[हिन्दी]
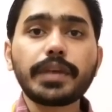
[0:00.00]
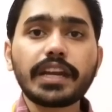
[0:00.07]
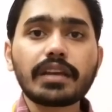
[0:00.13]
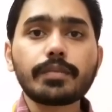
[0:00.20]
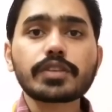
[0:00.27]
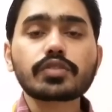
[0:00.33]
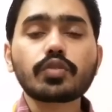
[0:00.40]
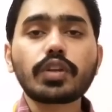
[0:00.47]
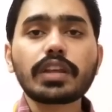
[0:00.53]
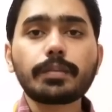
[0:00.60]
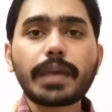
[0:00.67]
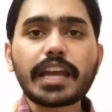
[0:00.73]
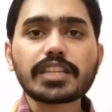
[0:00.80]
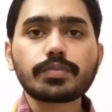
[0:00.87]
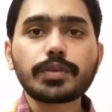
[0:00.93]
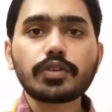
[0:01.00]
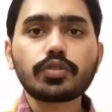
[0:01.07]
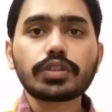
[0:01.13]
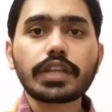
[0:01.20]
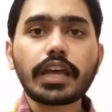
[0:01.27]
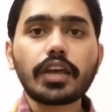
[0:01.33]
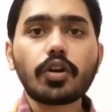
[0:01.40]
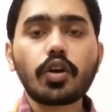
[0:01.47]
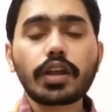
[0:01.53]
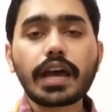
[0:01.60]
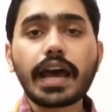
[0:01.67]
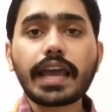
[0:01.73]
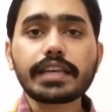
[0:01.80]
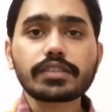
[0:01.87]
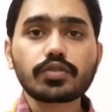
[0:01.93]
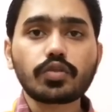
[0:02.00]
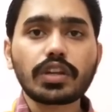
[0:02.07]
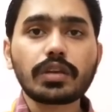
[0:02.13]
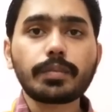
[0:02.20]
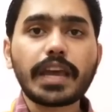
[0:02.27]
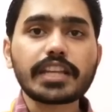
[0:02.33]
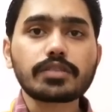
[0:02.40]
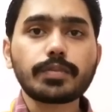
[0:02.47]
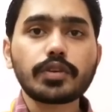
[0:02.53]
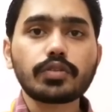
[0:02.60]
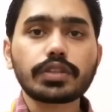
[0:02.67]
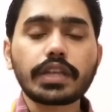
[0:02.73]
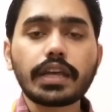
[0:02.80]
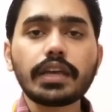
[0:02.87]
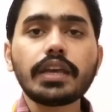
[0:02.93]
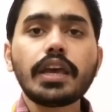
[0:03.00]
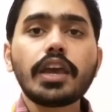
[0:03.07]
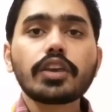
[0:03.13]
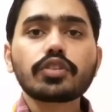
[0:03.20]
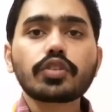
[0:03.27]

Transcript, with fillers: मीडियम स्कोरिंग मैच भी होता है और हाई स्कोरिंग मैच भी होता है